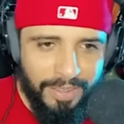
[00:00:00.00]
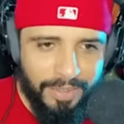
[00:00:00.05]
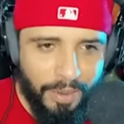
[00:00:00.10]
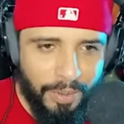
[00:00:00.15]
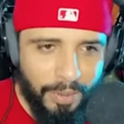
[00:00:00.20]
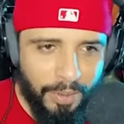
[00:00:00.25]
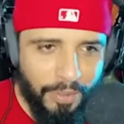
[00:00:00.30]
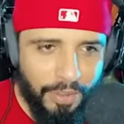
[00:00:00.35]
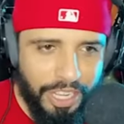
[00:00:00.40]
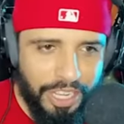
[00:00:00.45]

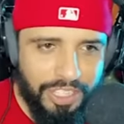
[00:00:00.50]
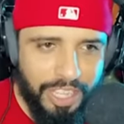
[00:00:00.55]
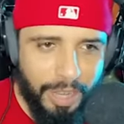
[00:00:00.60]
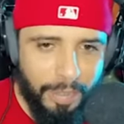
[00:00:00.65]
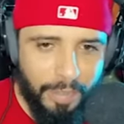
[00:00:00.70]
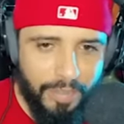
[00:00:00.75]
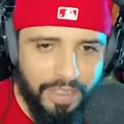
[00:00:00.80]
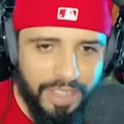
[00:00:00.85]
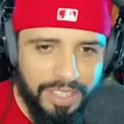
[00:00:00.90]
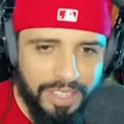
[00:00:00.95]
Vamos ver o que a gente tem
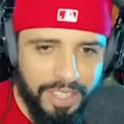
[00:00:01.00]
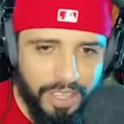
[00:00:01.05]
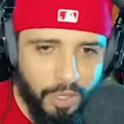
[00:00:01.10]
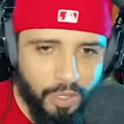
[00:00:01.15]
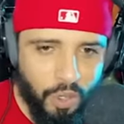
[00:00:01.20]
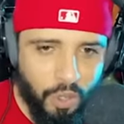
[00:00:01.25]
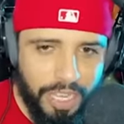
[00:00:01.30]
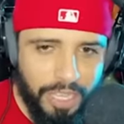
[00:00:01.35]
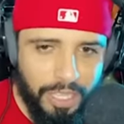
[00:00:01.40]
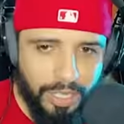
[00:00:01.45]
pra fazer. Eu
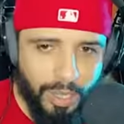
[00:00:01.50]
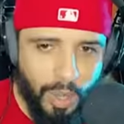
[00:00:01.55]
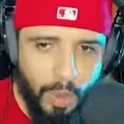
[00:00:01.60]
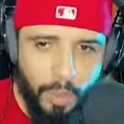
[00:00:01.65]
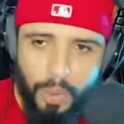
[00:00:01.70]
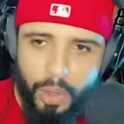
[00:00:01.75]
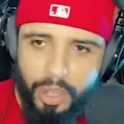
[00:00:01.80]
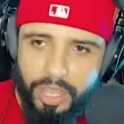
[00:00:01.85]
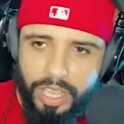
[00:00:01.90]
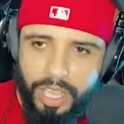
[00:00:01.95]
joguei só um
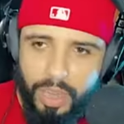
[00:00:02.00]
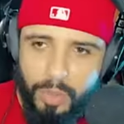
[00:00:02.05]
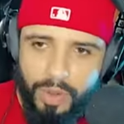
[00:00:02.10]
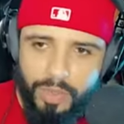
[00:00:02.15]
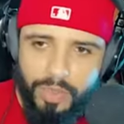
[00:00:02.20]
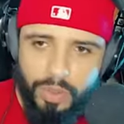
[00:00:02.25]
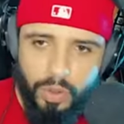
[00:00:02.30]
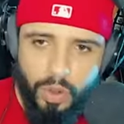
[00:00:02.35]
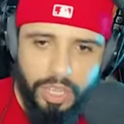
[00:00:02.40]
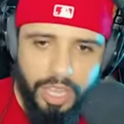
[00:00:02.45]
pouquinho pra
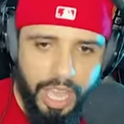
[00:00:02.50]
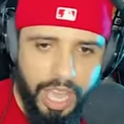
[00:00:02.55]
ver qual que